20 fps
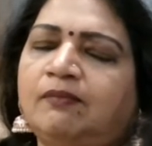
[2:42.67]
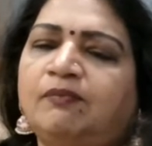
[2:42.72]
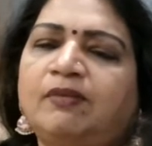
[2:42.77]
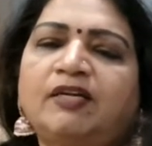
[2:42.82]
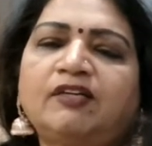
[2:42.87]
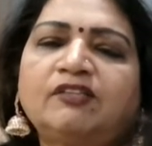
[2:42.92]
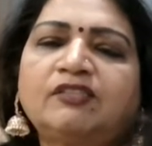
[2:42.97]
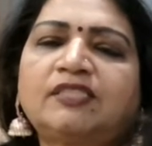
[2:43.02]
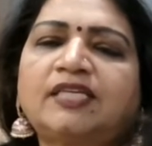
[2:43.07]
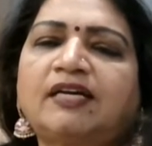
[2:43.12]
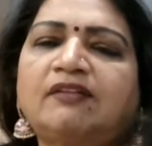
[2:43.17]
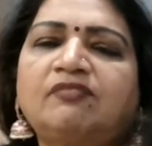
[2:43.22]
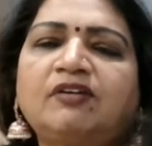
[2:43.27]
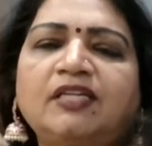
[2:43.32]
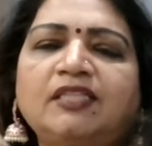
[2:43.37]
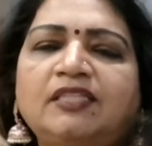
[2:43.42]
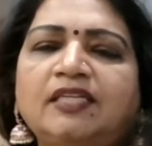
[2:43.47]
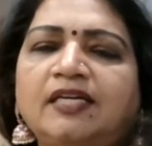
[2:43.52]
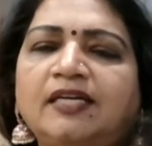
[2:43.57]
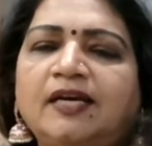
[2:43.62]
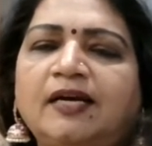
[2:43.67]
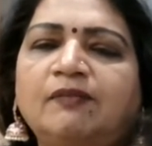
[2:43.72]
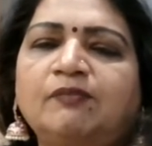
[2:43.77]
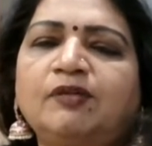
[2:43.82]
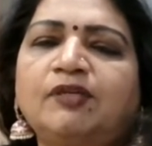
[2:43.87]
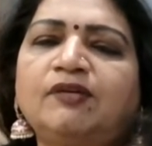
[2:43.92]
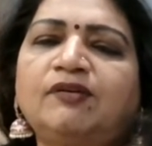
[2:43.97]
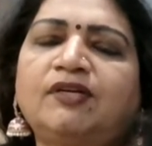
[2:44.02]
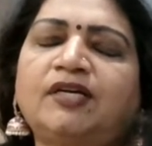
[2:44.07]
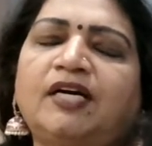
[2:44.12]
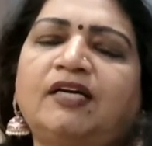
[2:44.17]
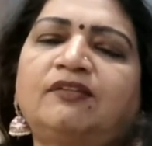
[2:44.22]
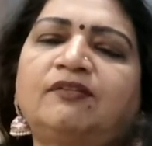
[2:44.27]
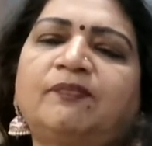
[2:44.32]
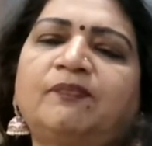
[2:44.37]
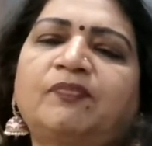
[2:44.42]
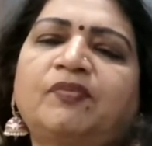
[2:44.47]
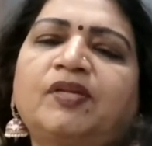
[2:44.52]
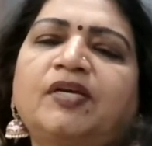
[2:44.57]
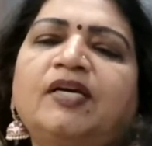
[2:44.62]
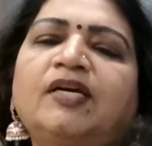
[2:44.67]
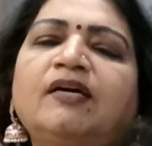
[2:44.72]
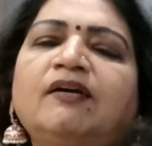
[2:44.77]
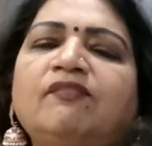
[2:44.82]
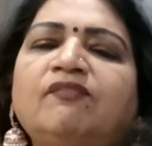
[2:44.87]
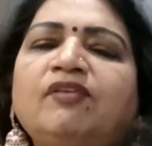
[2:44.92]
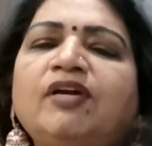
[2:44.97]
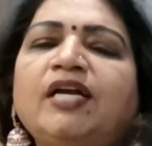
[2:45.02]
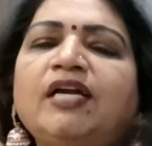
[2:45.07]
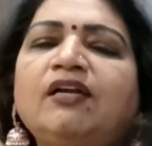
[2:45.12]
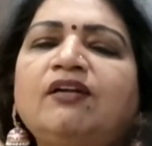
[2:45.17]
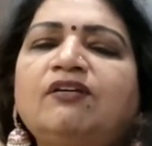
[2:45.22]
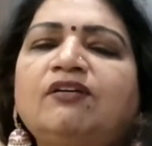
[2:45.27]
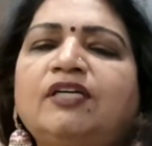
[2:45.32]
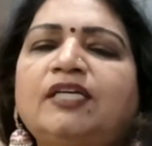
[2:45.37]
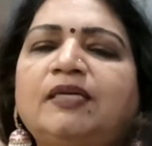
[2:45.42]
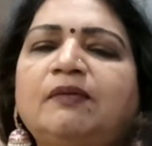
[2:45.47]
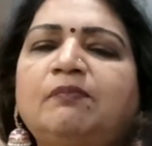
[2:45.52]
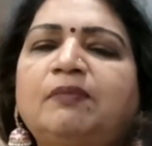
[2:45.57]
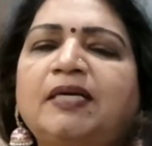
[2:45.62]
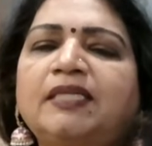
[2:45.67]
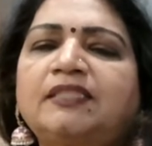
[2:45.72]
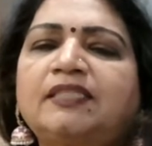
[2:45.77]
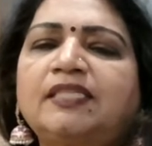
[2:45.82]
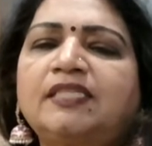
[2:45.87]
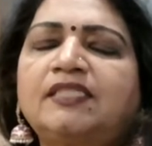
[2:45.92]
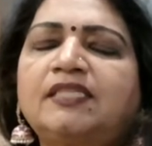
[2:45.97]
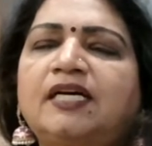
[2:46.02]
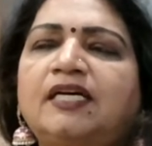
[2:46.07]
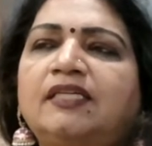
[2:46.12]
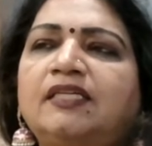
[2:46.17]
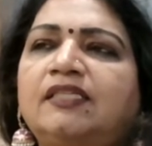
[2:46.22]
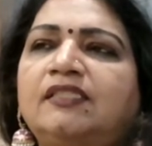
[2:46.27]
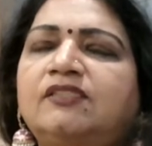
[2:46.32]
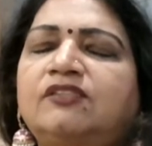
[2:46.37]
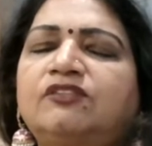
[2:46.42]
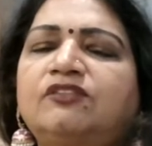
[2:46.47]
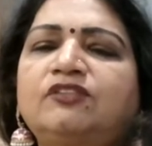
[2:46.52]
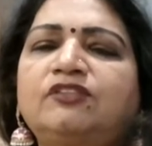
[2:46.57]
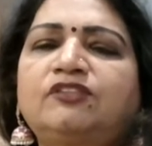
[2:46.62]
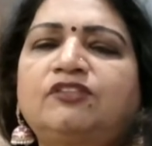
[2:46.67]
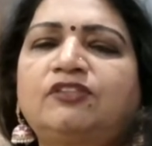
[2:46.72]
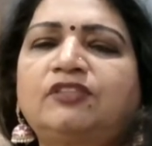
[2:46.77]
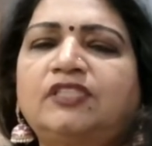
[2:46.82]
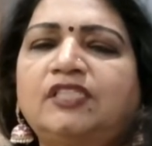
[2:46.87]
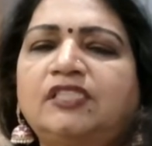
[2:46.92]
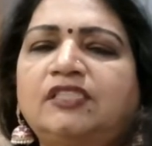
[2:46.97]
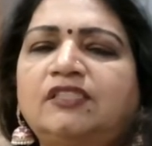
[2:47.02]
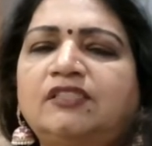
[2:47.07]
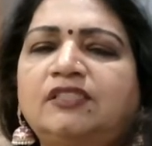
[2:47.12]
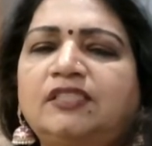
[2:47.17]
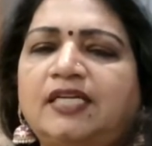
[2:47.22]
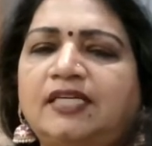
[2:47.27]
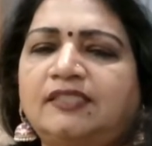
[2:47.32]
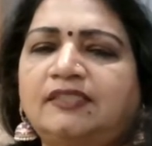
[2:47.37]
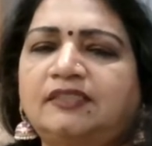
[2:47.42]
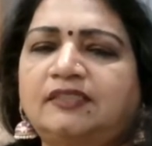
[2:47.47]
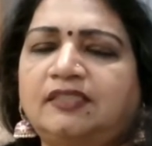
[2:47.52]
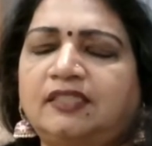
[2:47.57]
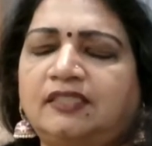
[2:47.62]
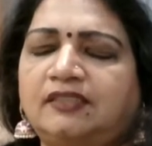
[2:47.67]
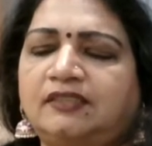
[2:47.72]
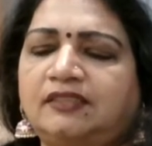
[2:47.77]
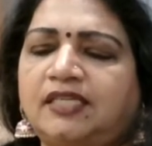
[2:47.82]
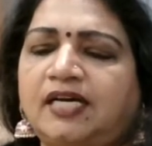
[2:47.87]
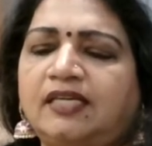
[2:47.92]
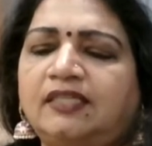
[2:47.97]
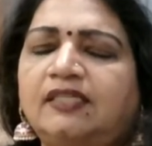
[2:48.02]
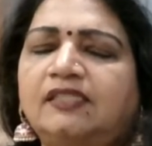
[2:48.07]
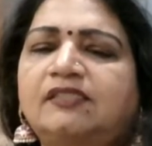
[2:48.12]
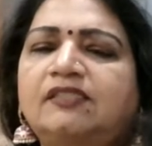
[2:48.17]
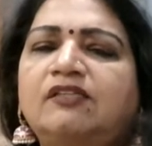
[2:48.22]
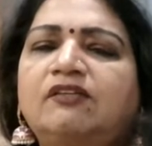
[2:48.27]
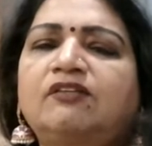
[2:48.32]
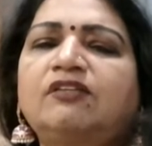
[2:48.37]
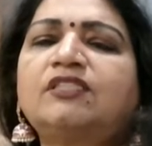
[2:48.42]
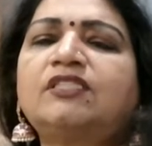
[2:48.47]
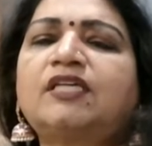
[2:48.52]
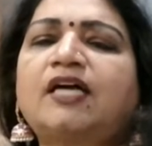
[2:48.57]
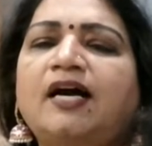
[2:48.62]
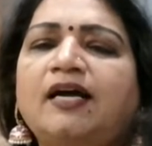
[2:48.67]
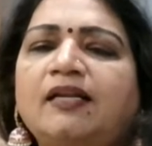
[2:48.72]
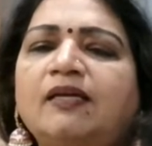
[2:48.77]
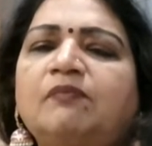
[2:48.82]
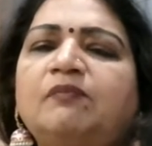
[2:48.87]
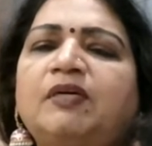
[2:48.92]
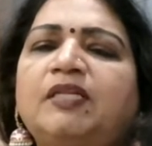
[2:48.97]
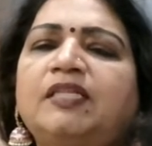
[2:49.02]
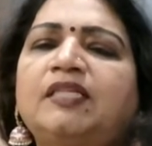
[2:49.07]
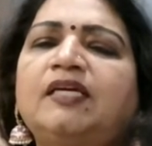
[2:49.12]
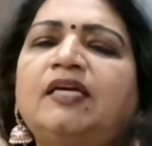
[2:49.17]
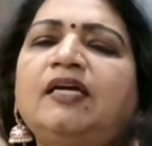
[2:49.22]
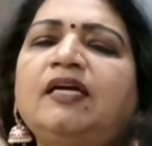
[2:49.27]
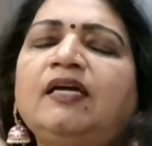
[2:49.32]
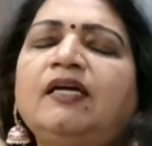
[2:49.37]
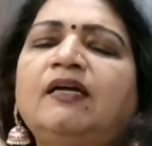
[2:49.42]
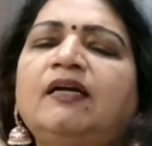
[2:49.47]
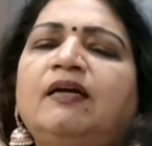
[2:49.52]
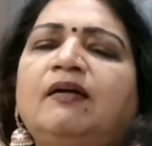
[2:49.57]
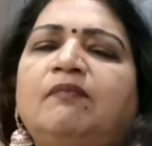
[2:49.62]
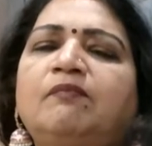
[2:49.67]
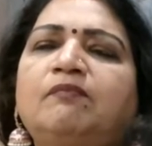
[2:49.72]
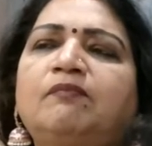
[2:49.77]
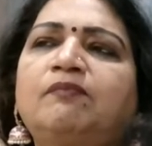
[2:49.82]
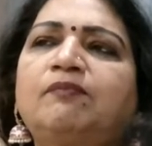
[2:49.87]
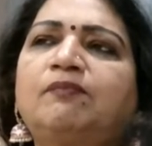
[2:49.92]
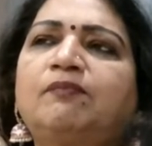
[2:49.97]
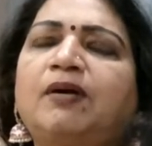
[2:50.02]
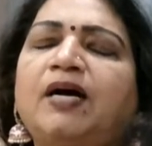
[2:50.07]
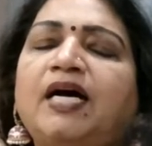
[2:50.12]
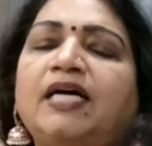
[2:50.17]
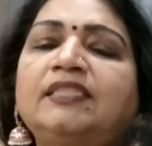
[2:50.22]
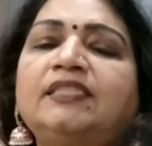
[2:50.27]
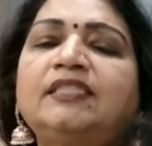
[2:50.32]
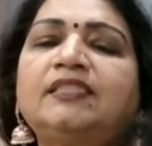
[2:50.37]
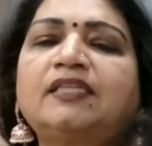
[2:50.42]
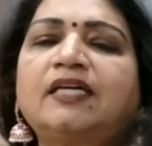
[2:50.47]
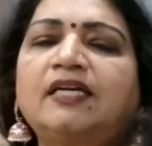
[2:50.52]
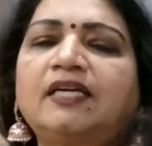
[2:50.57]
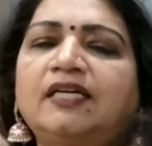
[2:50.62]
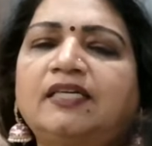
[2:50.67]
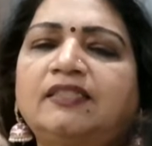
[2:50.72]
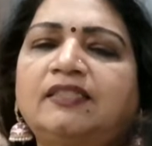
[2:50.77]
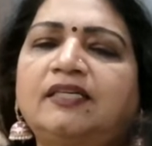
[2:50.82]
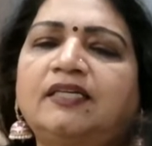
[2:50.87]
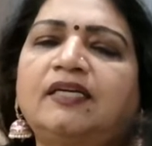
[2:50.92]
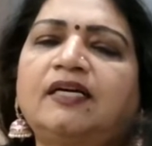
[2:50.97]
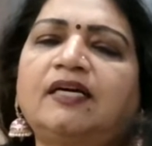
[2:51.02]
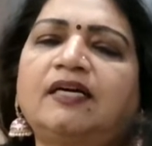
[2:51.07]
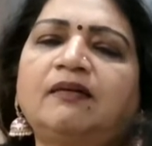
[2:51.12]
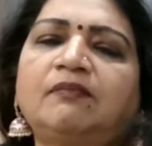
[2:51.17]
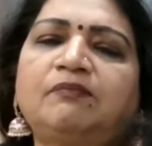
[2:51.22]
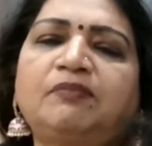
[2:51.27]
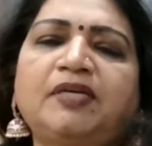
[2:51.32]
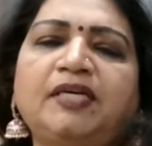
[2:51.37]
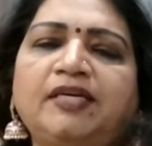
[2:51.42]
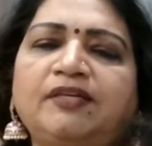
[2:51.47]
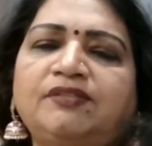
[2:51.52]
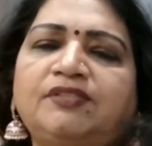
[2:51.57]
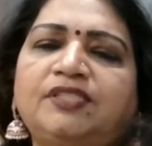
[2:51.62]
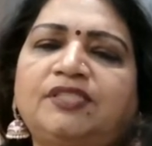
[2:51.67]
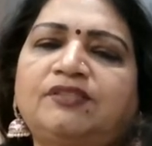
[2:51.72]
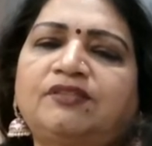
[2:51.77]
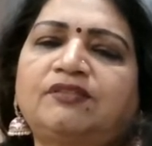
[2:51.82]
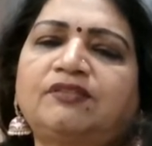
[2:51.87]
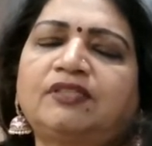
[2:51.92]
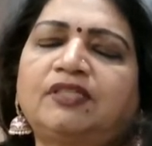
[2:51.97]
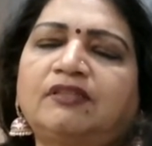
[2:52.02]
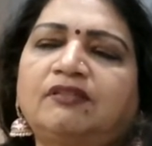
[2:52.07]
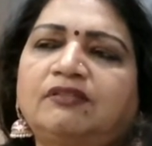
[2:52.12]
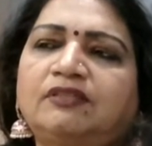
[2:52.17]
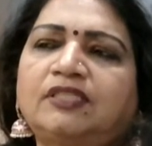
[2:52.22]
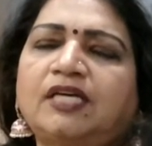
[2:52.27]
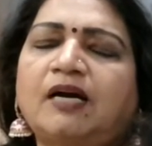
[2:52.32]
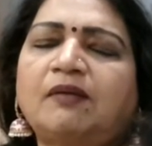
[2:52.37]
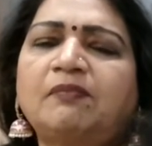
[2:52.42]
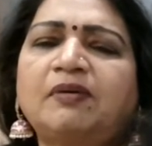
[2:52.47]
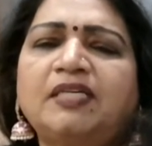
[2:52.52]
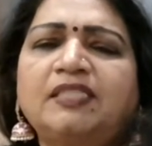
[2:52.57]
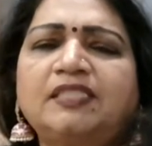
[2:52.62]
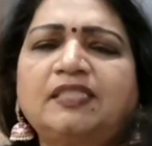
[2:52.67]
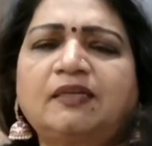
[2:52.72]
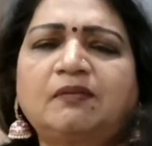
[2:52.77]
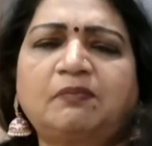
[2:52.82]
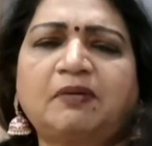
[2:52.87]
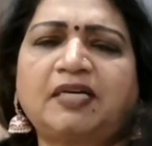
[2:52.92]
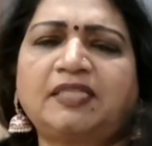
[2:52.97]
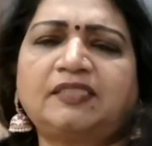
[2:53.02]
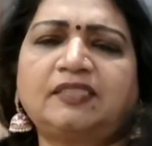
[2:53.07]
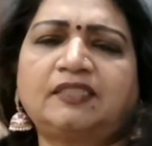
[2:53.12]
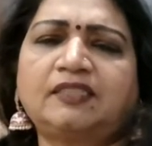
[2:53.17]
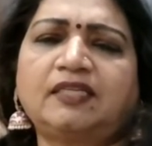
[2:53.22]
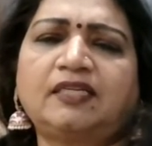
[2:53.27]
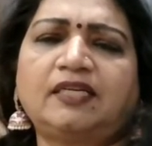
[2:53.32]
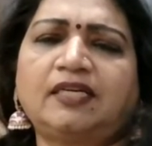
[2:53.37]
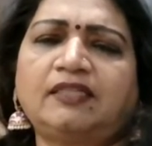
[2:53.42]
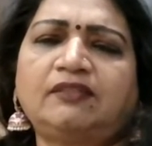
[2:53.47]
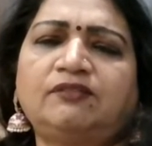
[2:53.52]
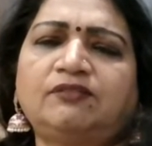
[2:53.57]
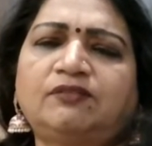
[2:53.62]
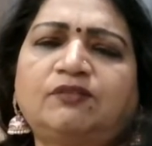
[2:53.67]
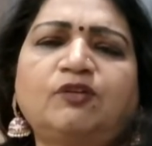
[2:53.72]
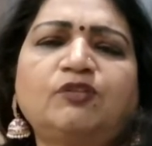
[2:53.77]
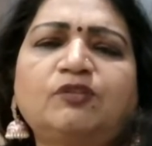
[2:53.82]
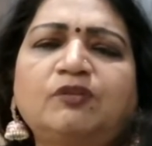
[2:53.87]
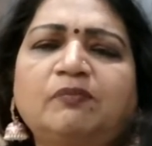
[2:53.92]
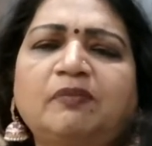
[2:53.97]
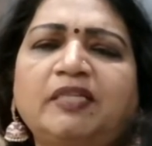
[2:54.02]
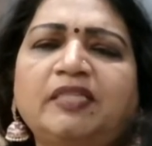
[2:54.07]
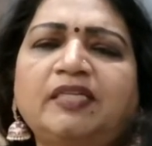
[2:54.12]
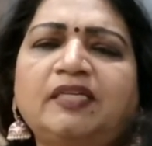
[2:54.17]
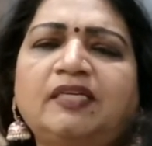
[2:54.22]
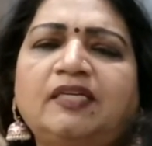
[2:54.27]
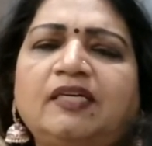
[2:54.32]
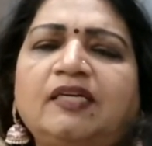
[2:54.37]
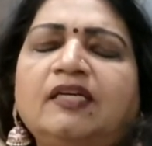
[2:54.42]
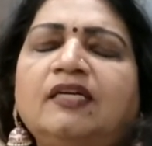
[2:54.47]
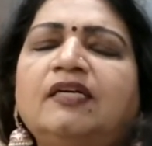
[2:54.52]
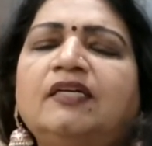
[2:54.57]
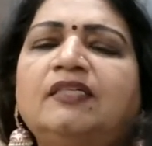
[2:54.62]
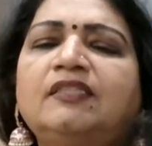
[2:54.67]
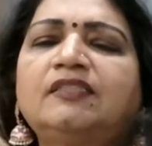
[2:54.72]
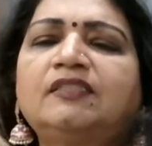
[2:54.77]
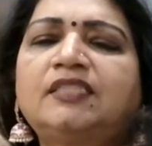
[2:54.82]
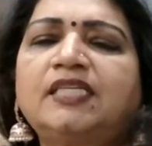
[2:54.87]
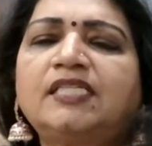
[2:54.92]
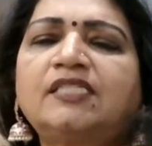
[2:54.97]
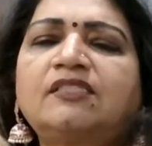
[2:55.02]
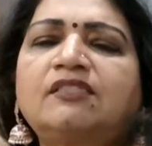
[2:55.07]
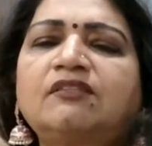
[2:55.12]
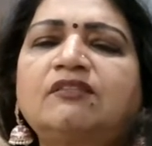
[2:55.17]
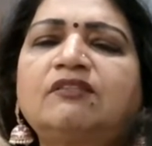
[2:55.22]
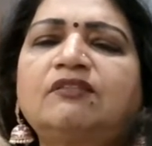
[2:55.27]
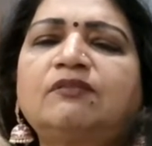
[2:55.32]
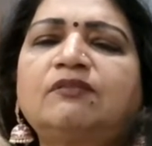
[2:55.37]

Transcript: మనం సర్వాంతరయామలు కాదు వీళ్ళు ఈ భక్తి ఛానల్స్ జ్యోతిష శాస్త్ర ఛానల్స్లో చాలామంది బాధ్యతారహితంగా బిహేవ్ చేస్తున్నారు సామాజిక బాధ్యత లేదు కొంతమందికి జస్ట్